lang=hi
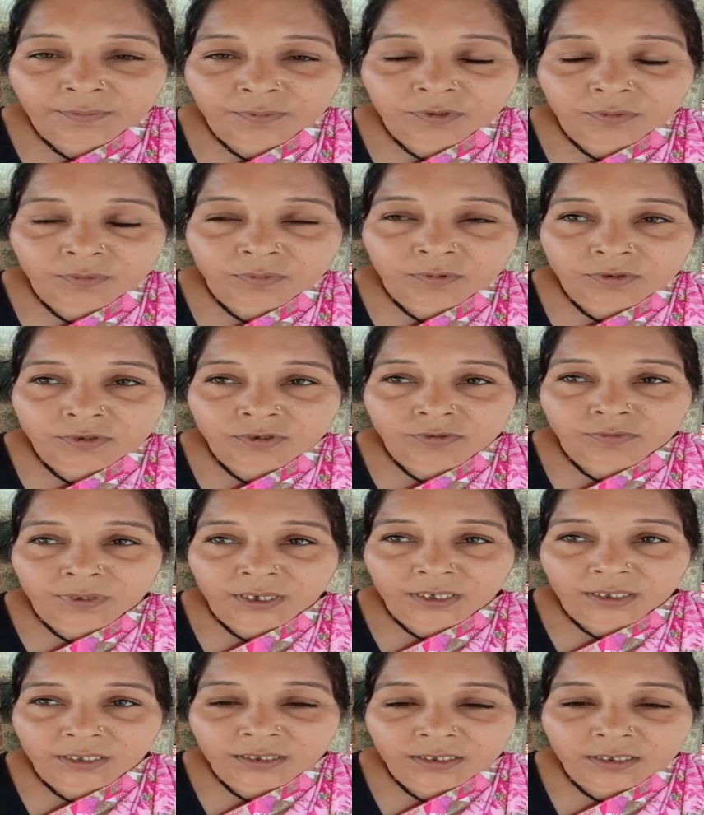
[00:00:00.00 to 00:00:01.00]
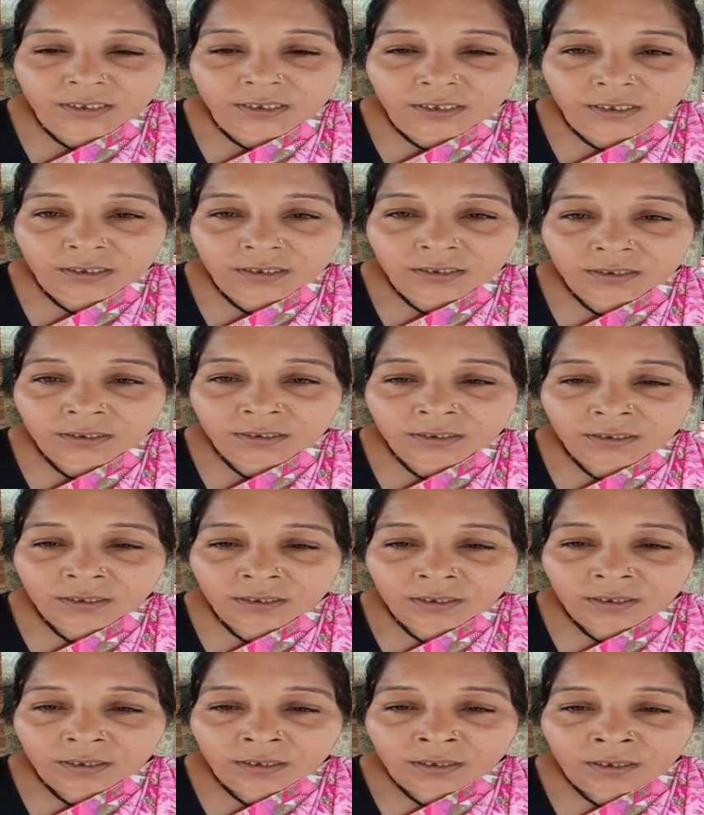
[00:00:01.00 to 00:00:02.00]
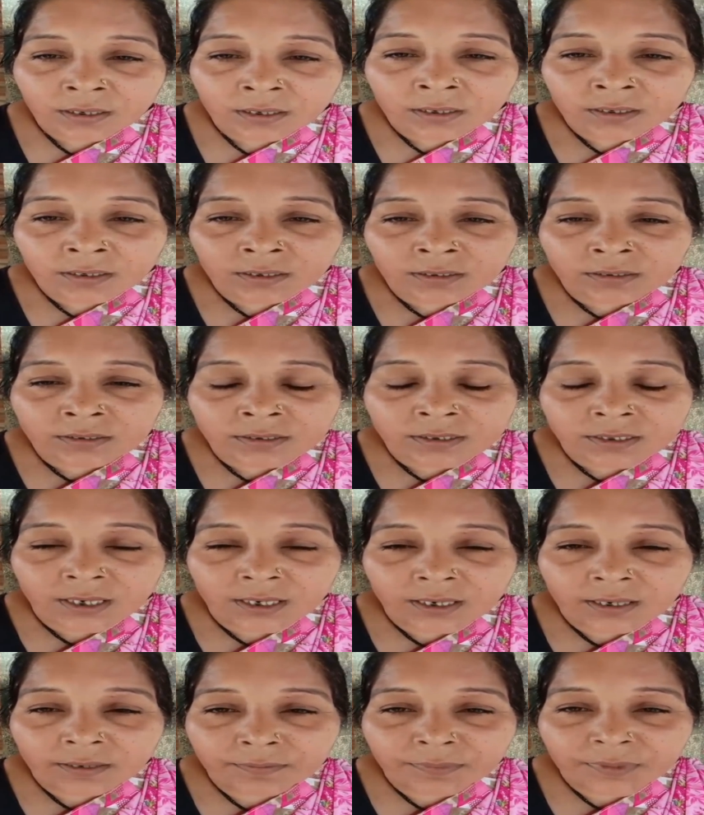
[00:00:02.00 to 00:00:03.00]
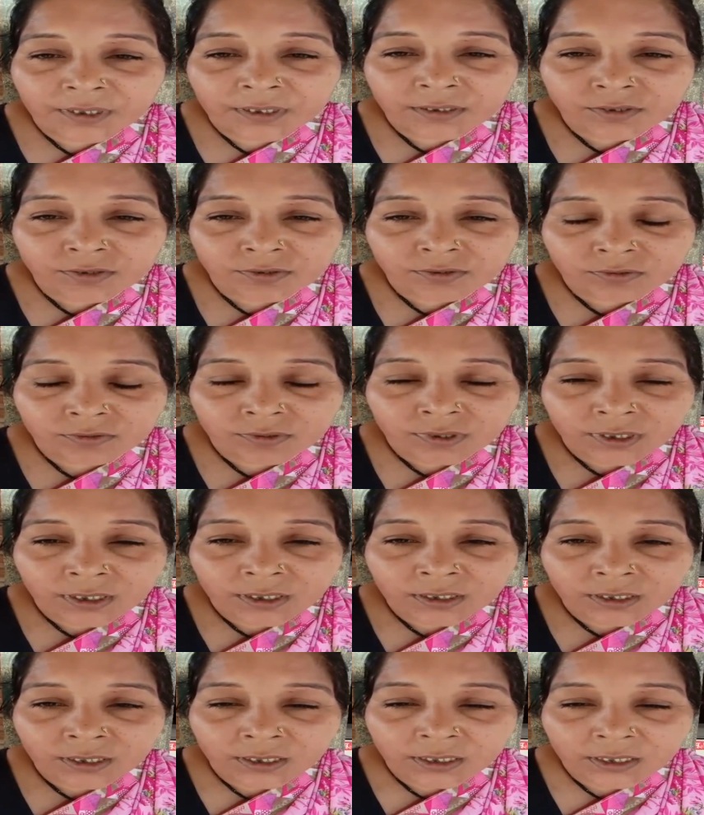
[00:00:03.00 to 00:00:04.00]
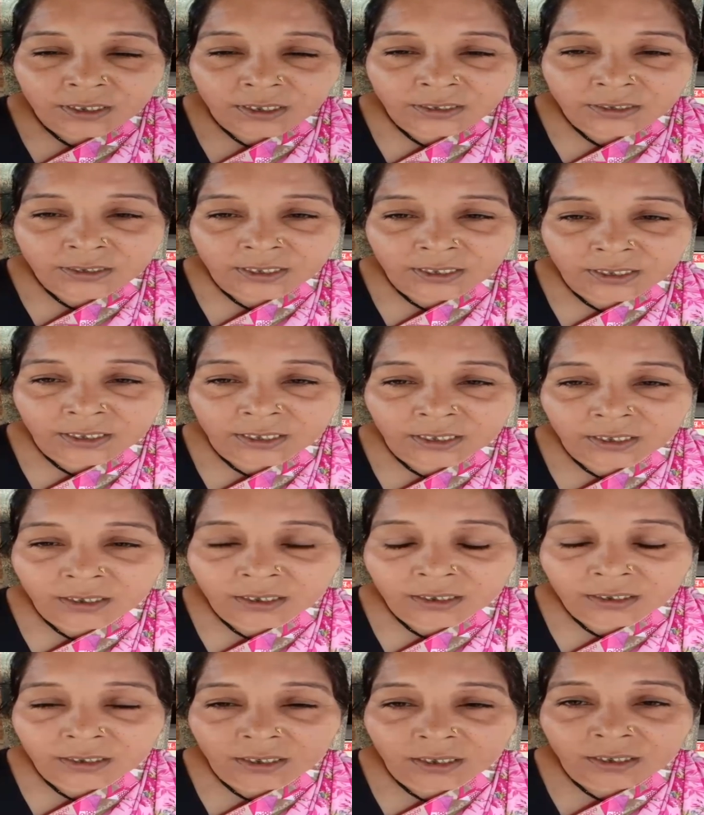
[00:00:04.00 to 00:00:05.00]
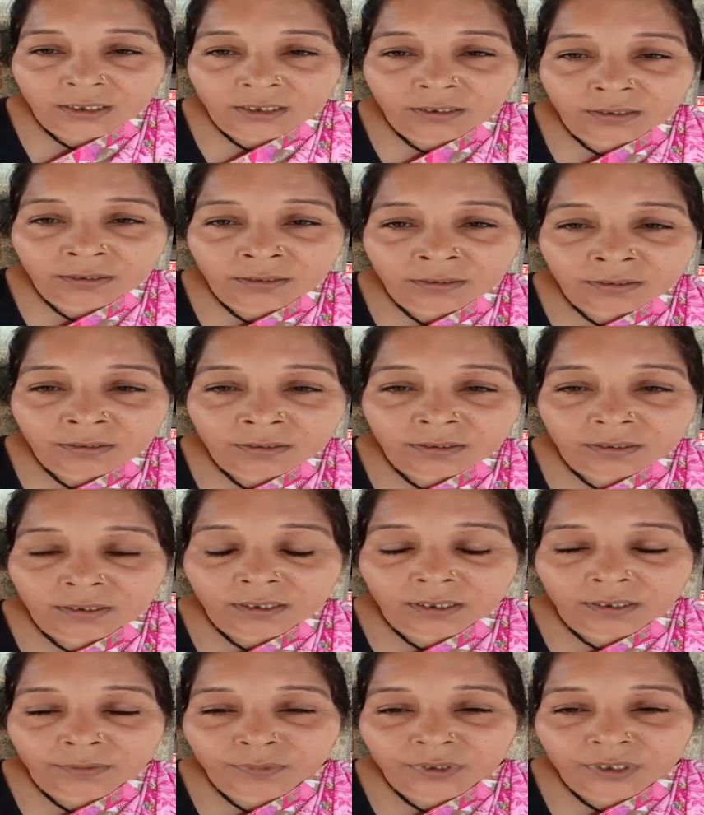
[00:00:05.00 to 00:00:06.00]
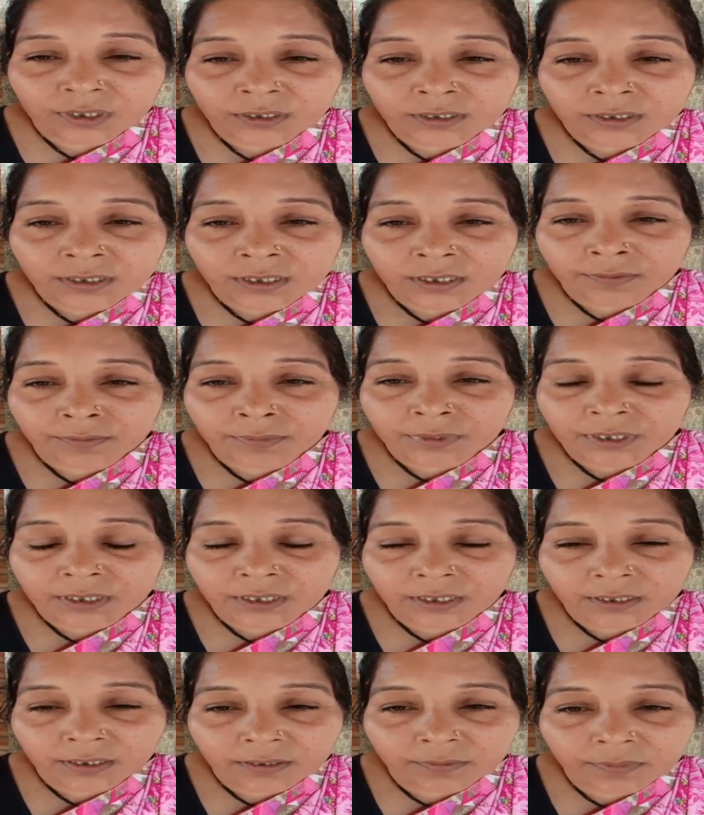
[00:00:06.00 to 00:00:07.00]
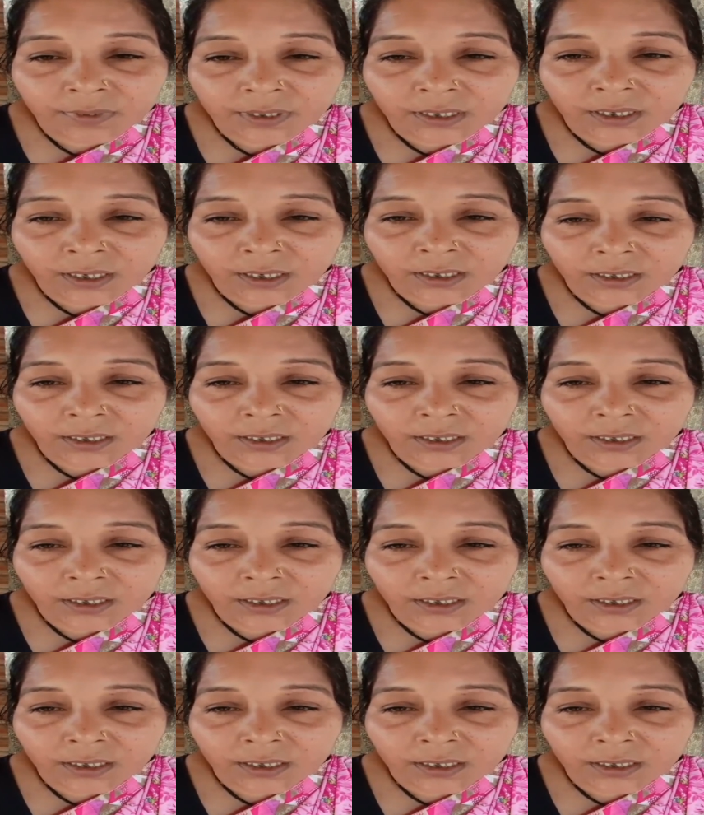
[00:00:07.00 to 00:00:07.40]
ये महिला दुनिया में बिल्कुल अकेली है और शायद यही वजह इसके लिए सबसे बड़ा अभिशाप बन गई है महिला के मुताबिक इलाके में